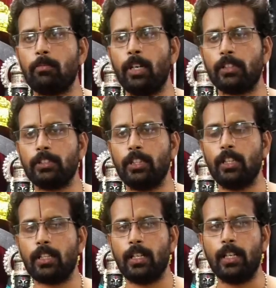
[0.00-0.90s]
భక్తుల
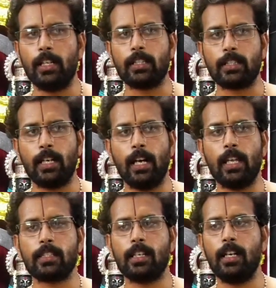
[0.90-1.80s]
యొక్క సహాయ
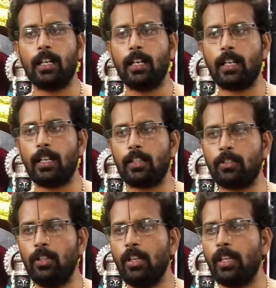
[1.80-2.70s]
సహకారాలతో